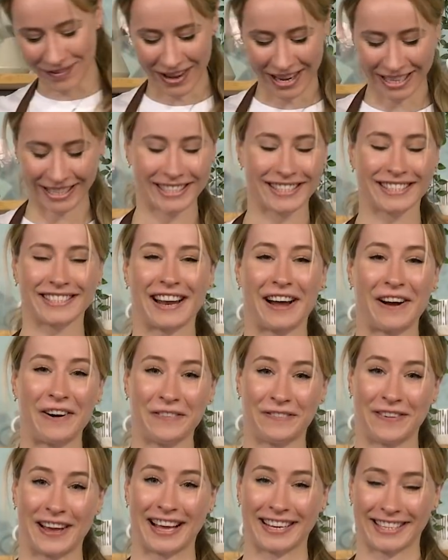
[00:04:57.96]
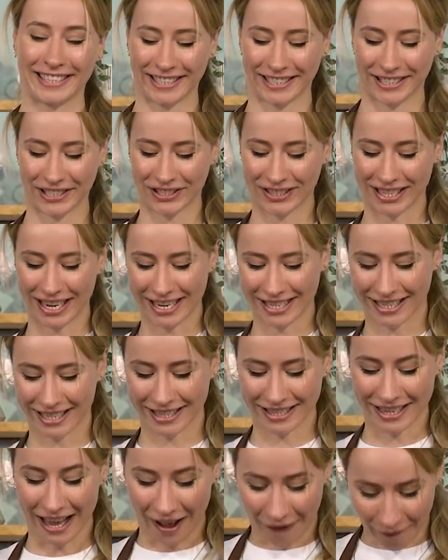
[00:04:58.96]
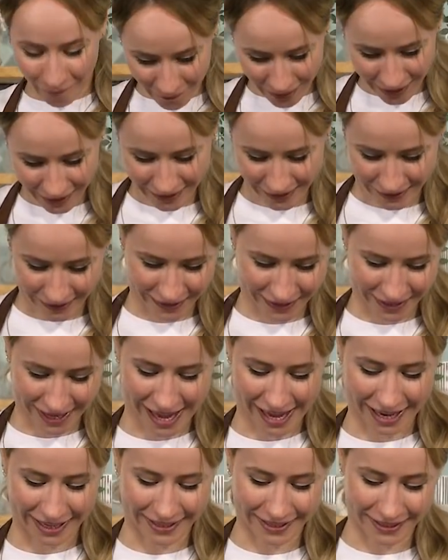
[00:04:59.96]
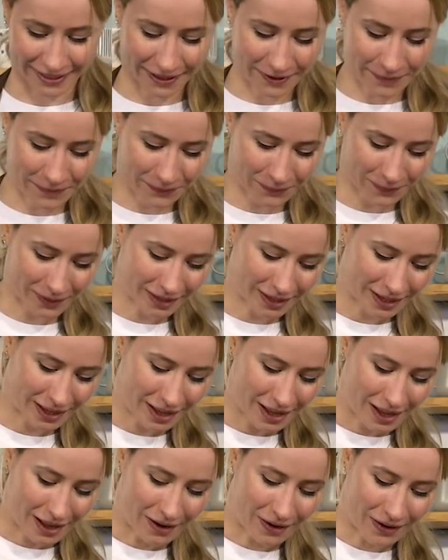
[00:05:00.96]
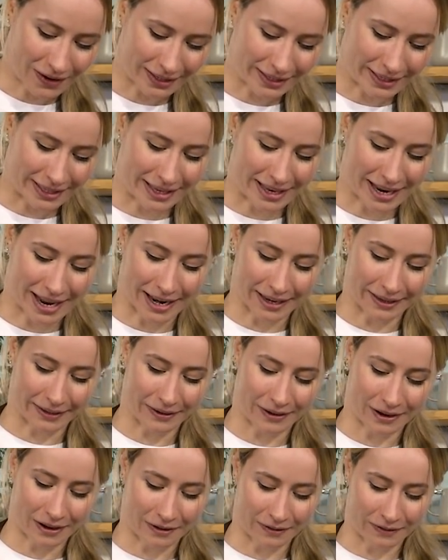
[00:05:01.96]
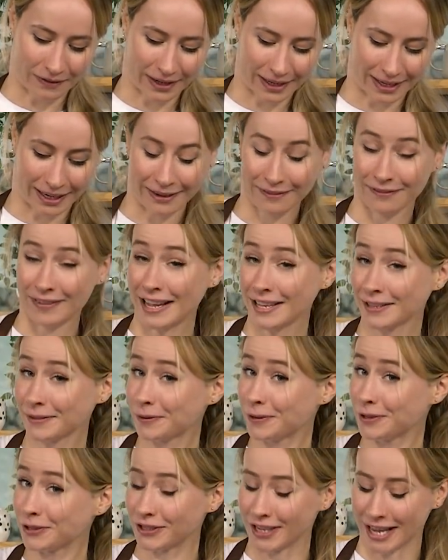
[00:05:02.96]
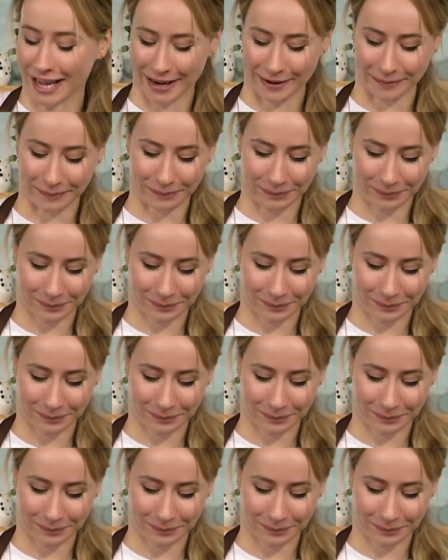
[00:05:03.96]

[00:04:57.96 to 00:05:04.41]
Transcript: Mörchen sind auch fertig. Die stelle ich jetzt auch zur Seite. Und dann können wir den Weißkohl schneiden.